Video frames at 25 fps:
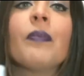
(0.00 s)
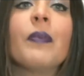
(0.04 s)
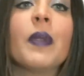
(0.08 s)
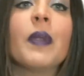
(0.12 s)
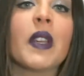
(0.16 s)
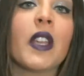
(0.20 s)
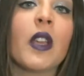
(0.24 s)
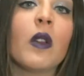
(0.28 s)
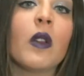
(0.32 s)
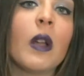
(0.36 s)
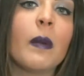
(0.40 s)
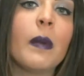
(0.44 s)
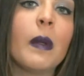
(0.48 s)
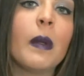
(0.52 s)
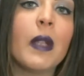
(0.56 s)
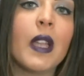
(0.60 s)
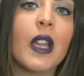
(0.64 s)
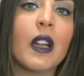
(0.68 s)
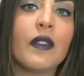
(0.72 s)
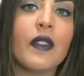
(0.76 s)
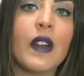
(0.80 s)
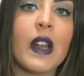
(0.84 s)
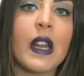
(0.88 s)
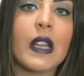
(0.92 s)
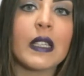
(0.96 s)
perché una mia
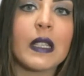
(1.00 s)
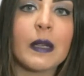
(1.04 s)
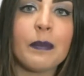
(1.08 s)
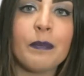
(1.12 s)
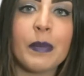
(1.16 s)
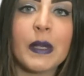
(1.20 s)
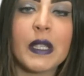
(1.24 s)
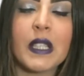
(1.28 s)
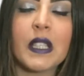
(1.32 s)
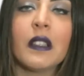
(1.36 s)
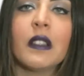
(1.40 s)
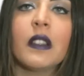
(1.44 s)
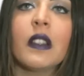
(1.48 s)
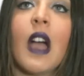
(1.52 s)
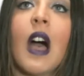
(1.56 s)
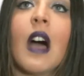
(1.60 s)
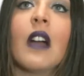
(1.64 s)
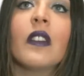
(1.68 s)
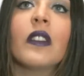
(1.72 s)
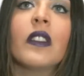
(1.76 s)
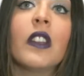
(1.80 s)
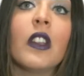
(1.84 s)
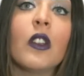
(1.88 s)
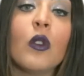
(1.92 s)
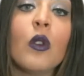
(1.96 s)
amica fa la
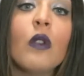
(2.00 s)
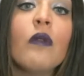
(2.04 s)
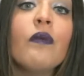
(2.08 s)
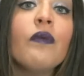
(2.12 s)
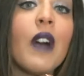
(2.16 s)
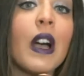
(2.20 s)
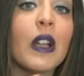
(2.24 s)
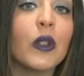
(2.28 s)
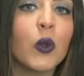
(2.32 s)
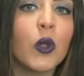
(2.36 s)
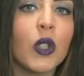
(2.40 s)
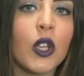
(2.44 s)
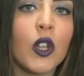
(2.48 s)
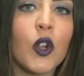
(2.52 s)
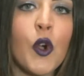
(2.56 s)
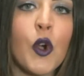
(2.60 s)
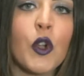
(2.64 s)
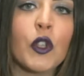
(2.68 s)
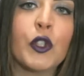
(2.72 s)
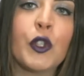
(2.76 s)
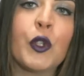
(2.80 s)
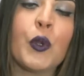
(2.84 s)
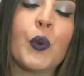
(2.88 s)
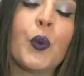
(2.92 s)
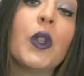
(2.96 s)
rappresentante, non vado in
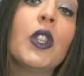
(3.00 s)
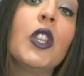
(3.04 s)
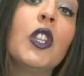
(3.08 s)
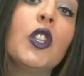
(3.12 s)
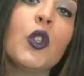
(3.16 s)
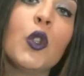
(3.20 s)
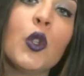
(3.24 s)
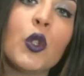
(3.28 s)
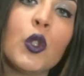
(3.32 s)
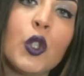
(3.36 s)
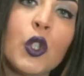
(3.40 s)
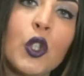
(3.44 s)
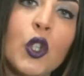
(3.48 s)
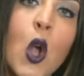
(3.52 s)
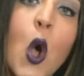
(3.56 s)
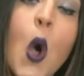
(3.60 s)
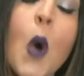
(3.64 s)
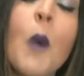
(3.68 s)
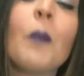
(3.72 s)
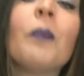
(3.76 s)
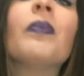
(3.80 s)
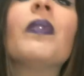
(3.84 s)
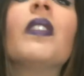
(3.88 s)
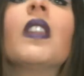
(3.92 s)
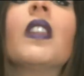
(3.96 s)
negozio, quindi non
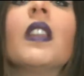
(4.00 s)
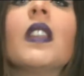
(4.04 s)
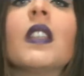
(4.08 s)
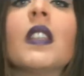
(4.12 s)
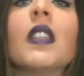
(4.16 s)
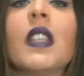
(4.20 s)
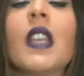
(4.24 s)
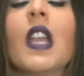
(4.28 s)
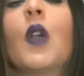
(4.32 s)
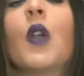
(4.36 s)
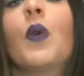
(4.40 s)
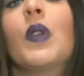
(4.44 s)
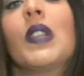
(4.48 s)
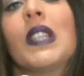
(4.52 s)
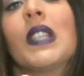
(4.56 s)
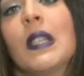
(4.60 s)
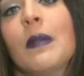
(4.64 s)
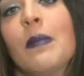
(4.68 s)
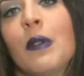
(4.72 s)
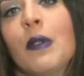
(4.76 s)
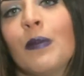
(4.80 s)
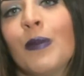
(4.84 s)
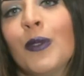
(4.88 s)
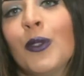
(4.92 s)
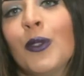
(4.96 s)
so se
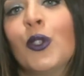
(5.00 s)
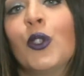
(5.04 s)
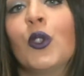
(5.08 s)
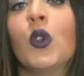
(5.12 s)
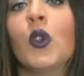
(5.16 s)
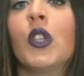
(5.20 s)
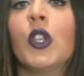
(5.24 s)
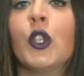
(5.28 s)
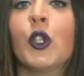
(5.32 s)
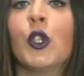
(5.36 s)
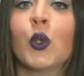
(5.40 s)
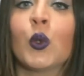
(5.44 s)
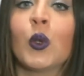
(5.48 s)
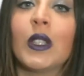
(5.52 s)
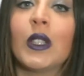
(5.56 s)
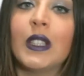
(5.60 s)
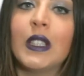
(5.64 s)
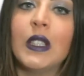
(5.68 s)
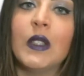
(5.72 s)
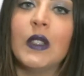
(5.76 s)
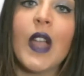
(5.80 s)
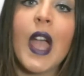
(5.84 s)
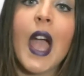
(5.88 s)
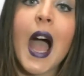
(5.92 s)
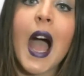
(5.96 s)
queste promozioni sono
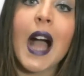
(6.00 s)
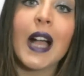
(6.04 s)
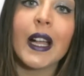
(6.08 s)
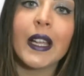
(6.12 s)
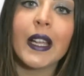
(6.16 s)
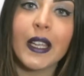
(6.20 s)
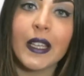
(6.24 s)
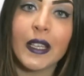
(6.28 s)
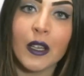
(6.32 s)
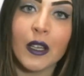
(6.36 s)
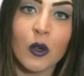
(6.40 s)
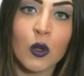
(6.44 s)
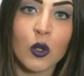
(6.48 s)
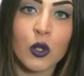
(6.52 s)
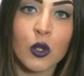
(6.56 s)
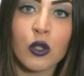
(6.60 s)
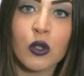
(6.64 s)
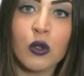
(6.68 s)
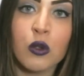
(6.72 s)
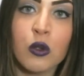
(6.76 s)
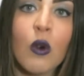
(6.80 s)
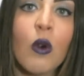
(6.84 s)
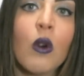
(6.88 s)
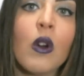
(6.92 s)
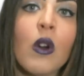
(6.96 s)
attive anche nello
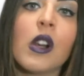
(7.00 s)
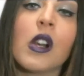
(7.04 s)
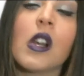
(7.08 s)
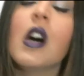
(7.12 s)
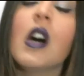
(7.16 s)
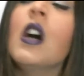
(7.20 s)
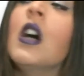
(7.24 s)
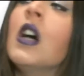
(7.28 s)
store